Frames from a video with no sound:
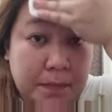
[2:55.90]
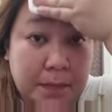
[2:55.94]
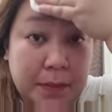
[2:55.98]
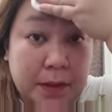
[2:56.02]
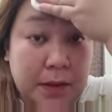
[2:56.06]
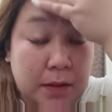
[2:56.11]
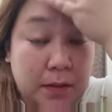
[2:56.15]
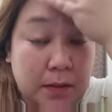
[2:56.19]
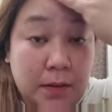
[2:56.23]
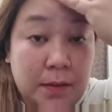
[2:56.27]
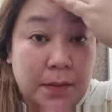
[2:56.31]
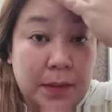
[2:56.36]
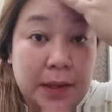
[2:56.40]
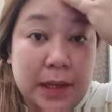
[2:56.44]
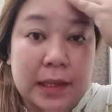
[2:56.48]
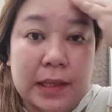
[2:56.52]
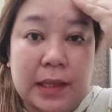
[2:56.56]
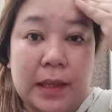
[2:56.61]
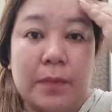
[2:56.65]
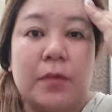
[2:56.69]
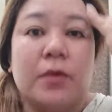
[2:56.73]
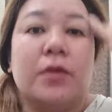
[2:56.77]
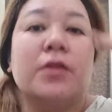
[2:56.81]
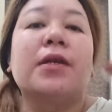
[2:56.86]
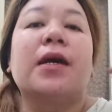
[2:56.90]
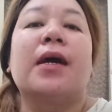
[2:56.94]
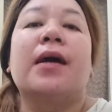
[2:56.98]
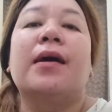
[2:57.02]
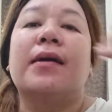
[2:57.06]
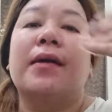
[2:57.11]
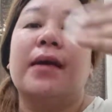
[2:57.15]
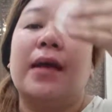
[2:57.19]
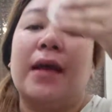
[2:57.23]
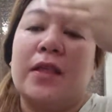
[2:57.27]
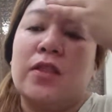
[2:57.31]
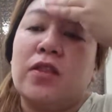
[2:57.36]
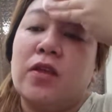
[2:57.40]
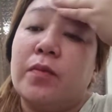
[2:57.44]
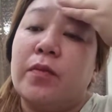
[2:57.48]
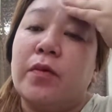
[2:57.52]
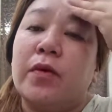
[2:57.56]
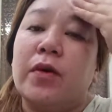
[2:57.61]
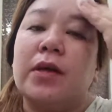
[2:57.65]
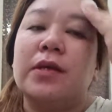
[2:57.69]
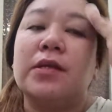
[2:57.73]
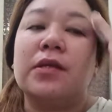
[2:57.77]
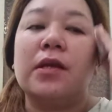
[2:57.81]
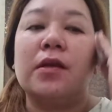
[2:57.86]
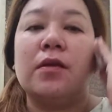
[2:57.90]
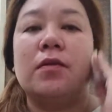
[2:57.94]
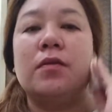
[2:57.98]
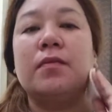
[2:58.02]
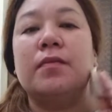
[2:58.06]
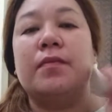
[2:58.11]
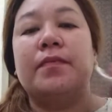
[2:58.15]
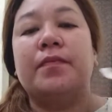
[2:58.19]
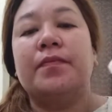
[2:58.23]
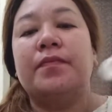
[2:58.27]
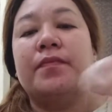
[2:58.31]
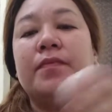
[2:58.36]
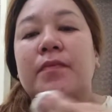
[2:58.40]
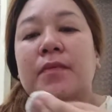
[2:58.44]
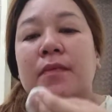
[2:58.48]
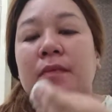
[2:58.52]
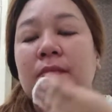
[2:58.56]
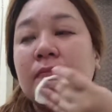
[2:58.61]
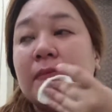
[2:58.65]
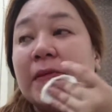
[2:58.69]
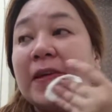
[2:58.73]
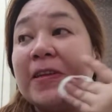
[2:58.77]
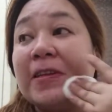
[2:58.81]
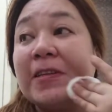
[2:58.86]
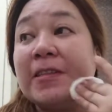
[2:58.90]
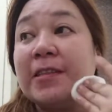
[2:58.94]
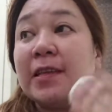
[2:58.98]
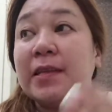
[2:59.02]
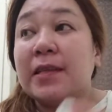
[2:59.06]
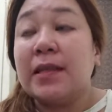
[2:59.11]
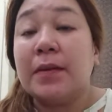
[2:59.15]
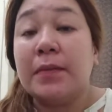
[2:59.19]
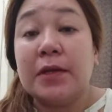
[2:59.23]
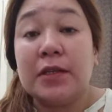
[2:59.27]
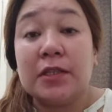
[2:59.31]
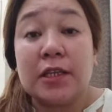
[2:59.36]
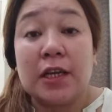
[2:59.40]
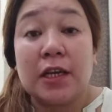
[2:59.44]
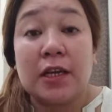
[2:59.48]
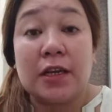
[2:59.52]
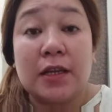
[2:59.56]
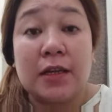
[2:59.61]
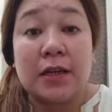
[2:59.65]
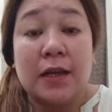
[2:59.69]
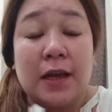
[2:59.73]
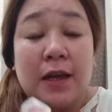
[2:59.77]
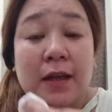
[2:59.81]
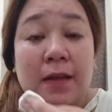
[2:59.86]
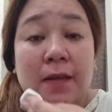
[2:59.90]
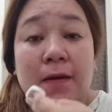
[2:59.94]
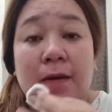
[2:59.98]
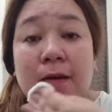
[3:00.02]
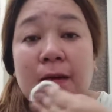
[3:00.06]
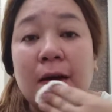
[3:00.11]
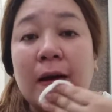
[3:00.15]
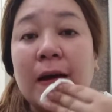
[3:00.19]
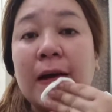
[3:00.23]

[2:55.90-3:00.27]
Pero maganda po siya. Ito po kasi yung meron din naman siyang ano,